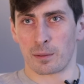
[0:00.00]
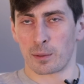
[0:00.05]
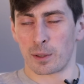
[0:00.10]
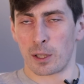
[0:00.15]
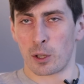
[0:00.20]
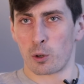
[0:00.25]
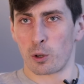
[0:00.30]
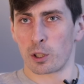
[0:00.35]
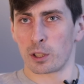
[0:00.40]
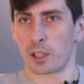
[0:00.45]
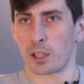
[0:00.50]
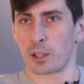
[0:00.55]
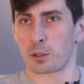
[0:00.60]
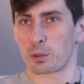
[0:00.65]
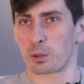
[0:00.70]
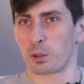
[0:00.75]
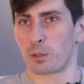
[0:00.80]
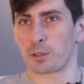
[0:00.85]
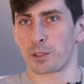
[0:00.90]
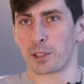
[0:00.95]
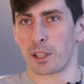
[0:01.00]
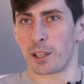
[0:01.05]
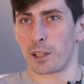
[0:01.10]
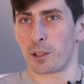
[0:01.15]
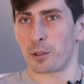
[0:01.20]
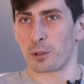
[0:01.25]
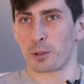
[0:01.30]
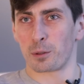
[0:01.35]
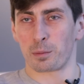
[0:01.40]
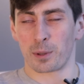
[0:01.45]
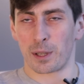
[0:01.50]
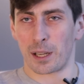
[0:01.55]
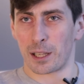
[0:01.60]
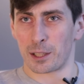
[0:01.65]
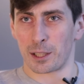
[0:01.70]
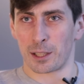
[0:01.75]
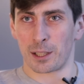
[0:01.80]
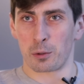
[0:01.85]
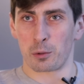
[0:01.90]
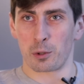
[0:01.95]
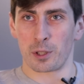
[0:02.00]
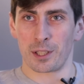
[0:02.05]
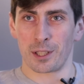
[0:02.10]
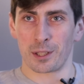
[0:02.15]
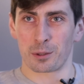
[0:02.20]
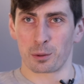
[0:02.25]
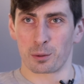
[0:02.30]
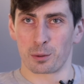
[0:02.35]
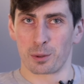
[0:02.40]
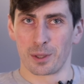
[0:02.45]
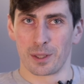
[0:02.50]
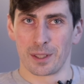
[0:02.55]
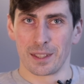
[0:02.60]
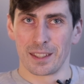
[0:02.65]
дорога нарисована, а ее как таковой нету.